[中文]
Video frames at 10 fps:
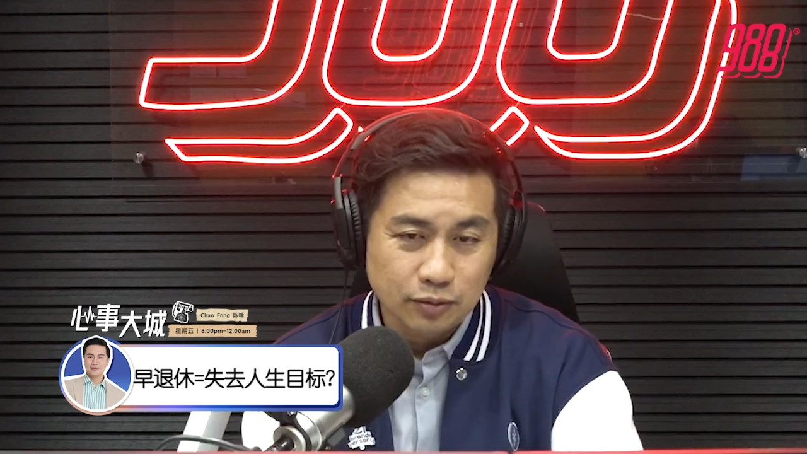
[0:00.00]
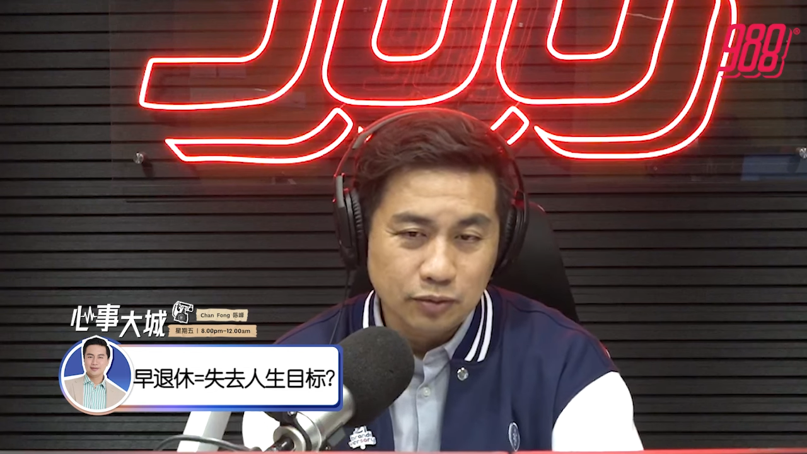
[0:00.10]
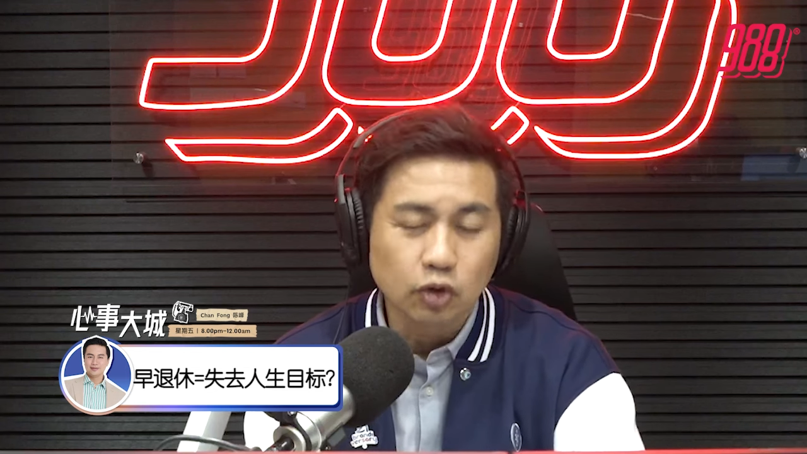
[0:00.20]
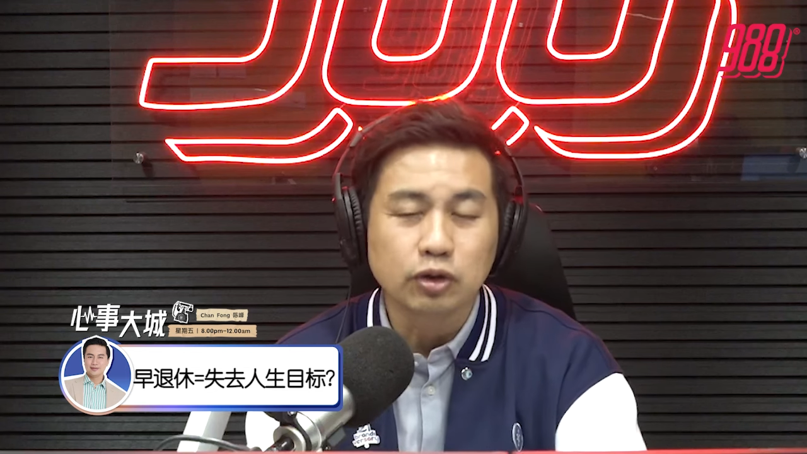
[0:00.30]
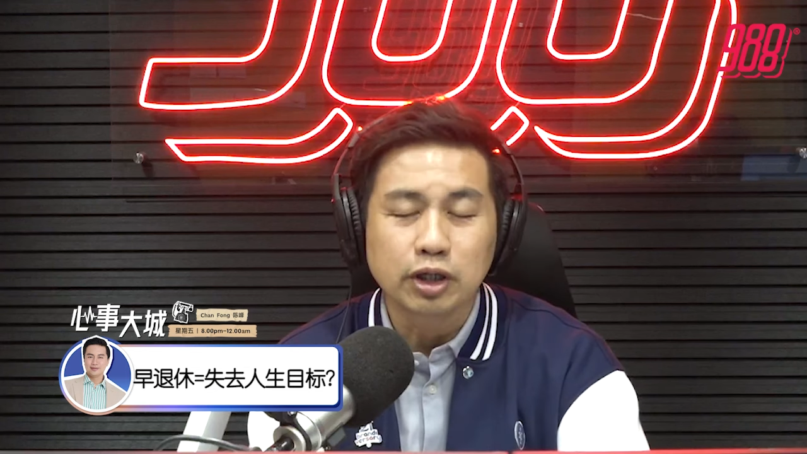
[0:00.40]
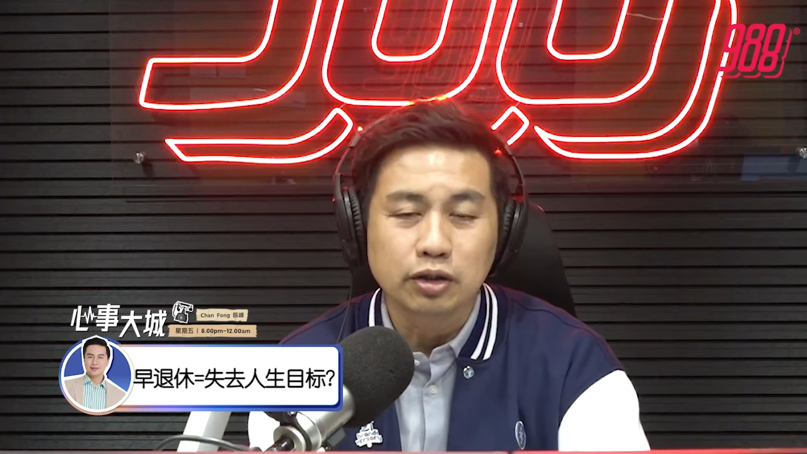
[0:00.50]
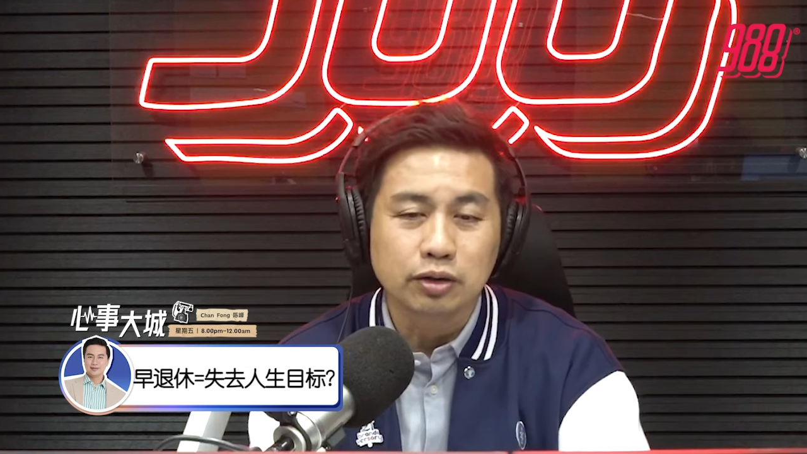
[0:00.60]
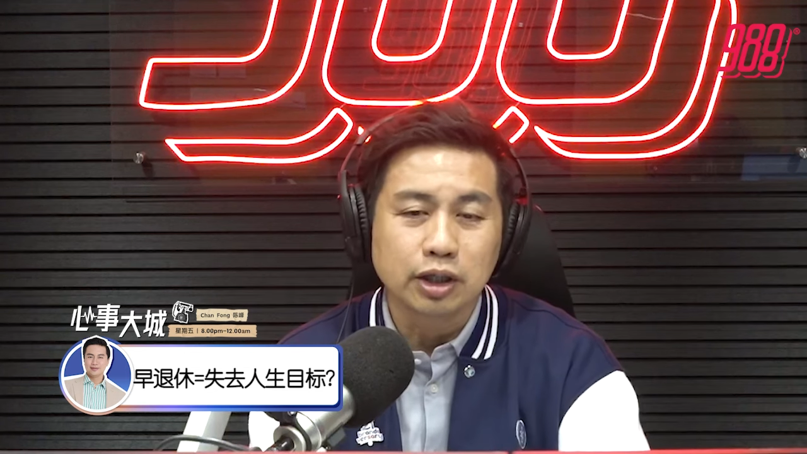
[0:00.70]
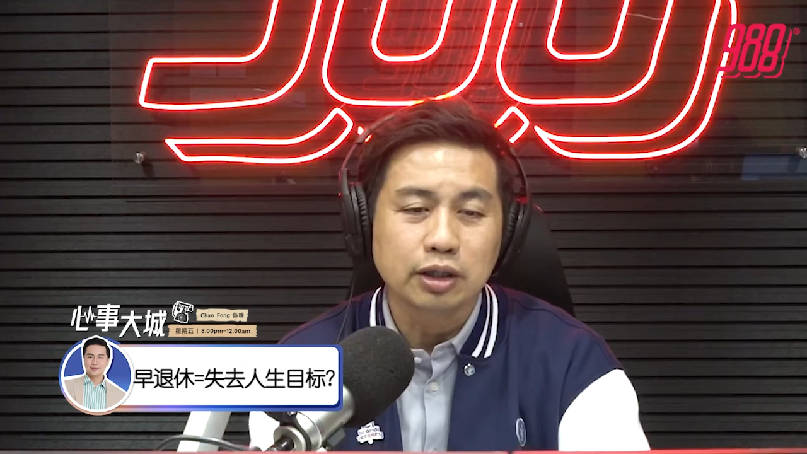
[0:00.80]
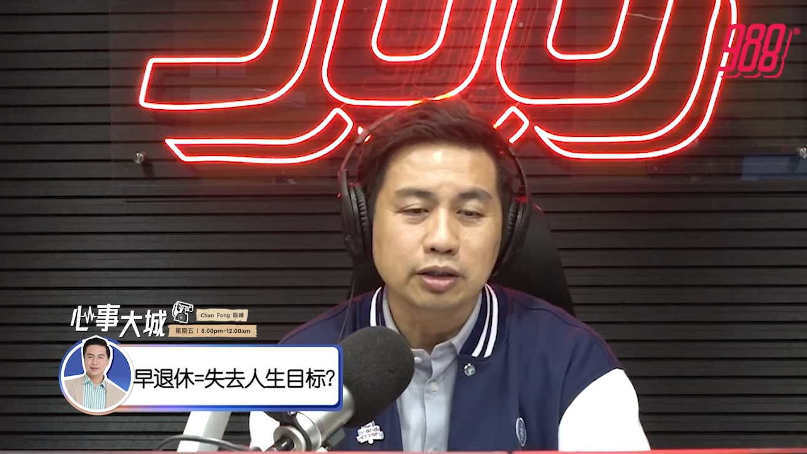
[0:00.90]
有的，有
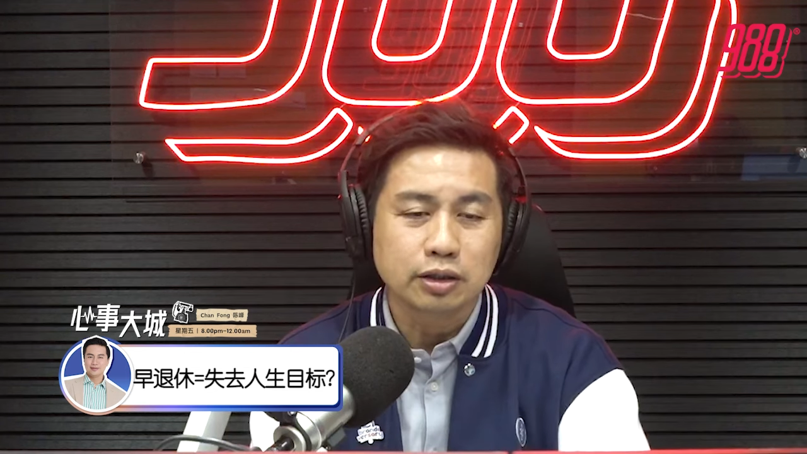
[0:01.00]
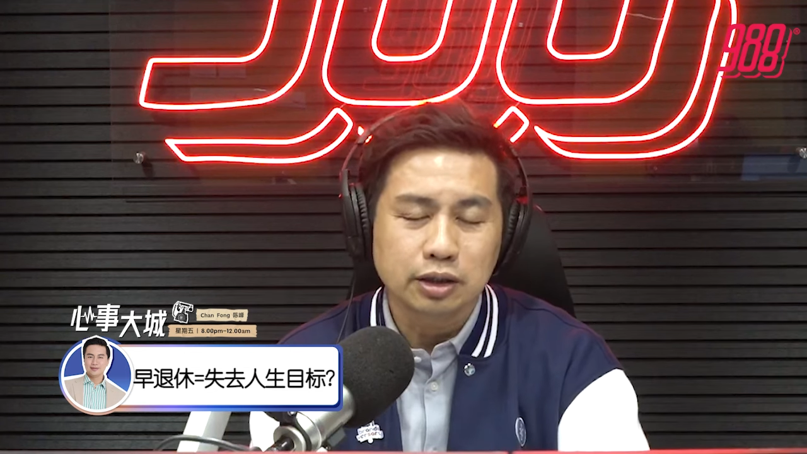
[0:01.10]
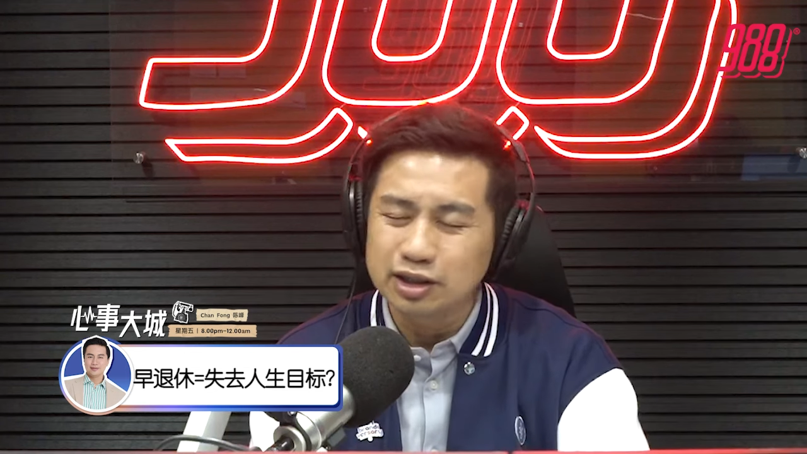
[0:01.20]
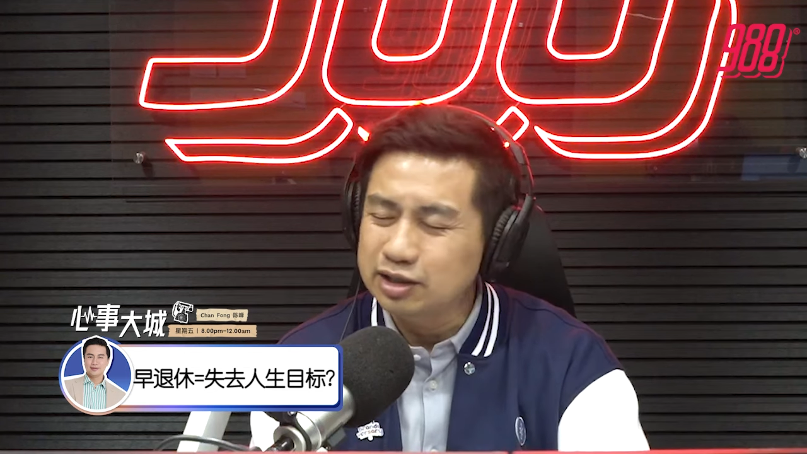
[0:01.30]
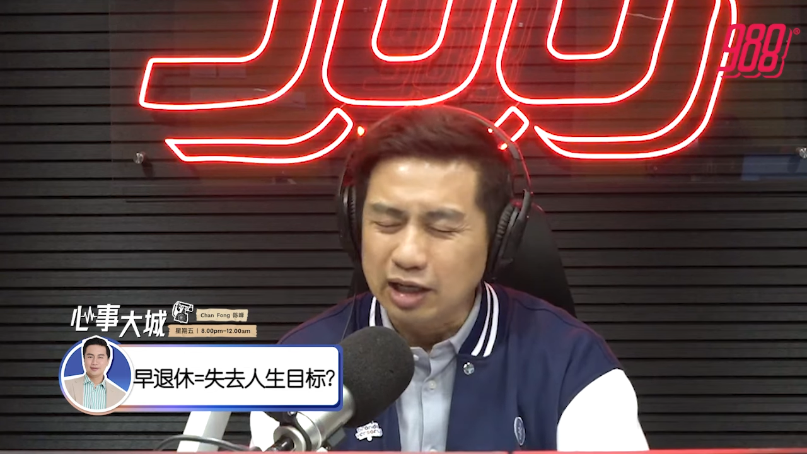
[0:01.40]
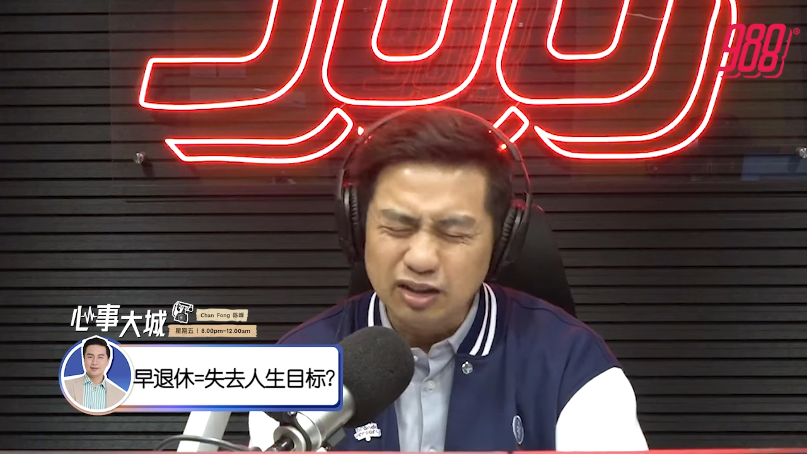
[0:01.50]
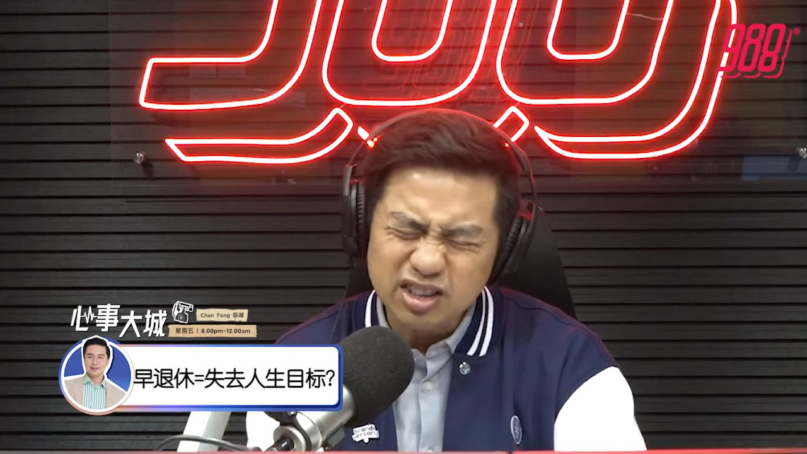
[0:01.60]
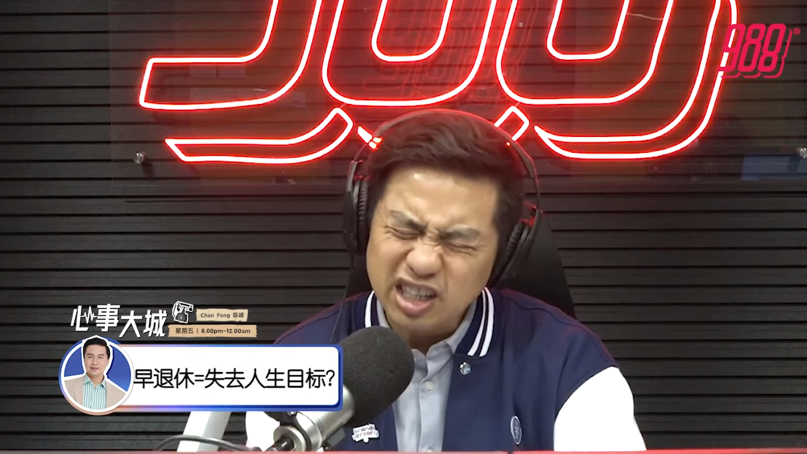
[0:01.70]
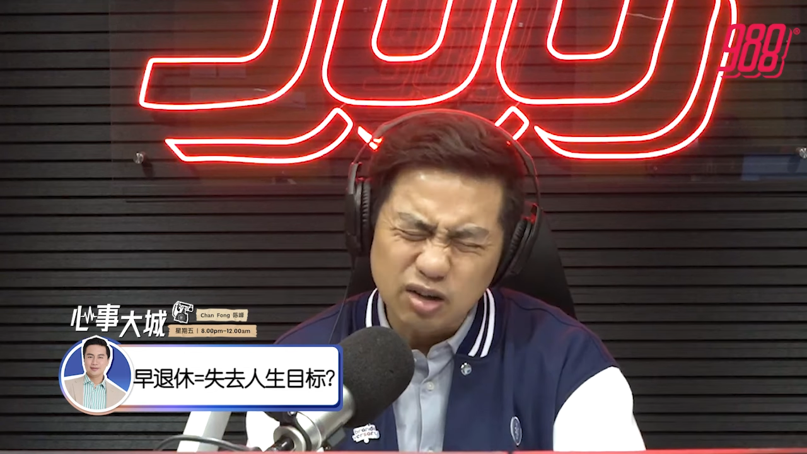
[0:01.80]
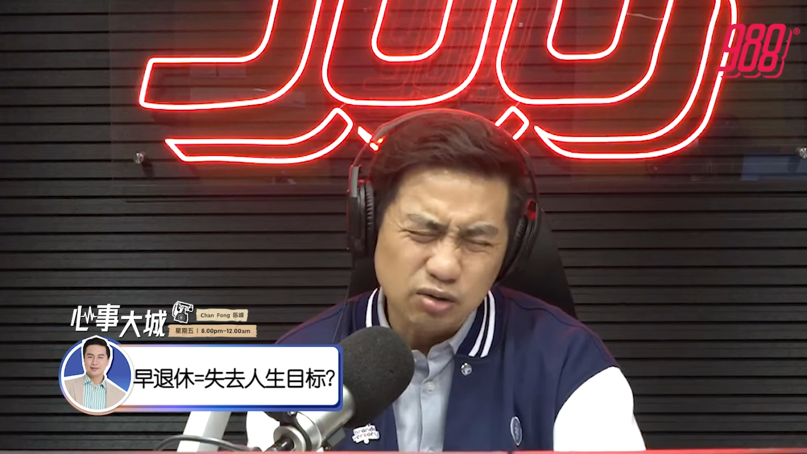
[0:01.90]
的，你找一
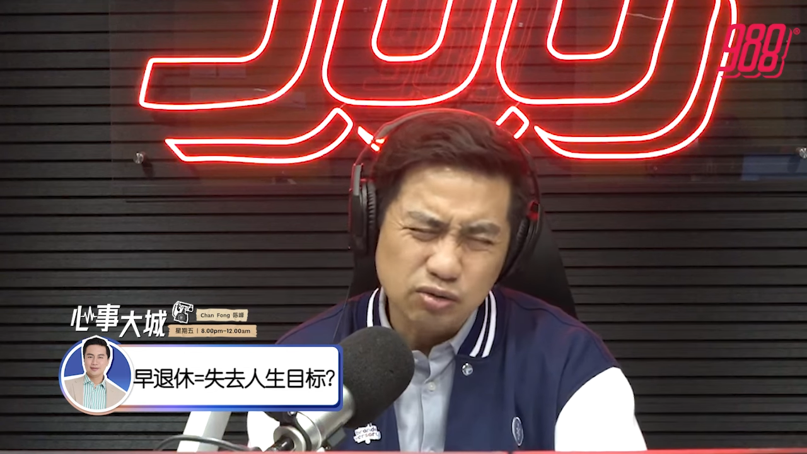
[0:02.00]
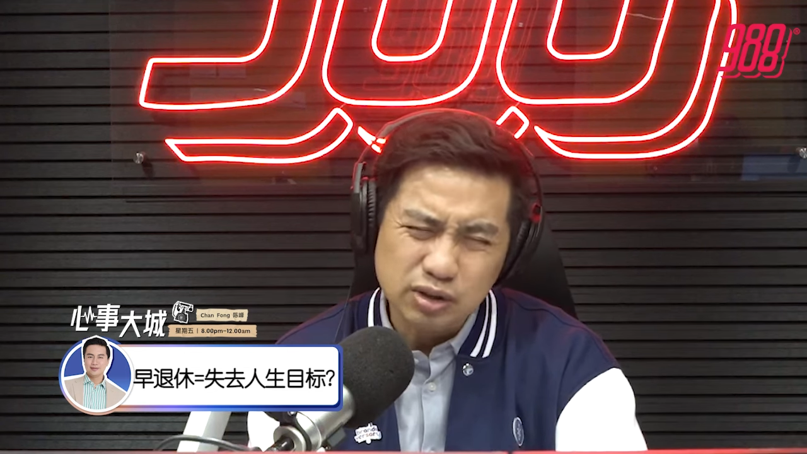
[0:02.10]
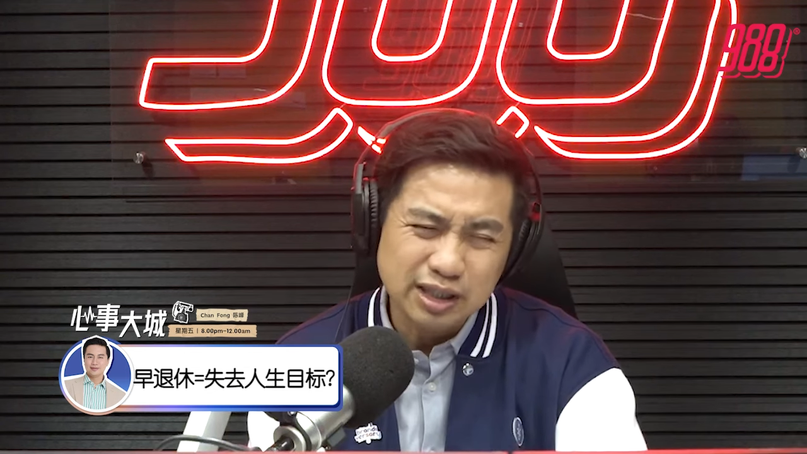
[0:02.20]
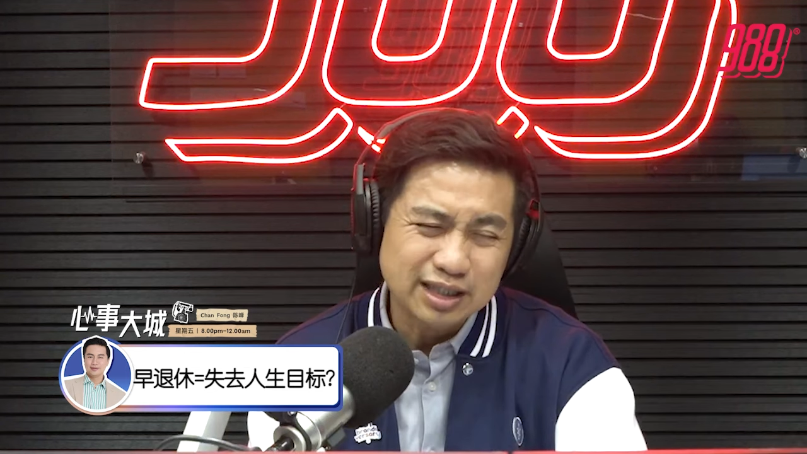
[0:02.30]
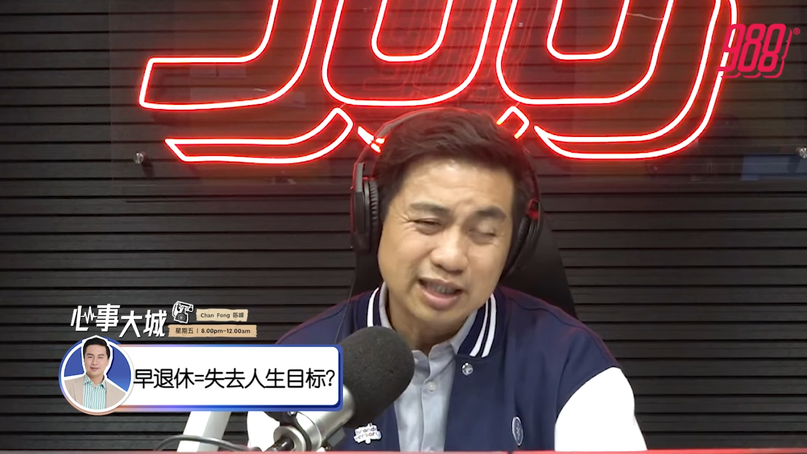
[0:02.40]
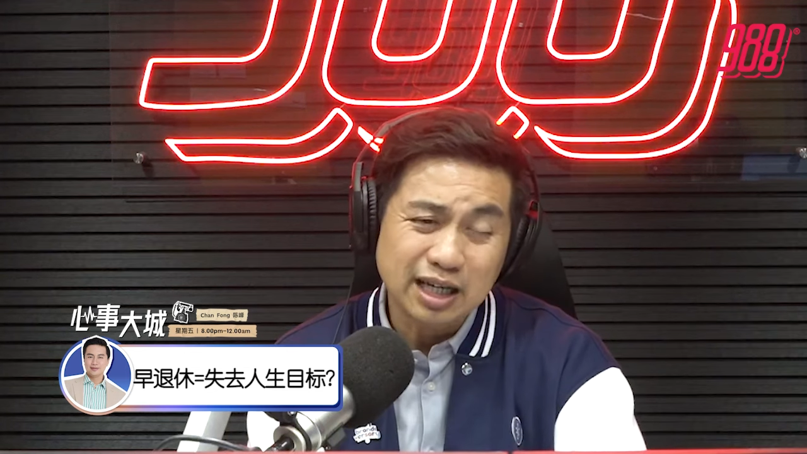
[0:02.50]
找 Google 一下，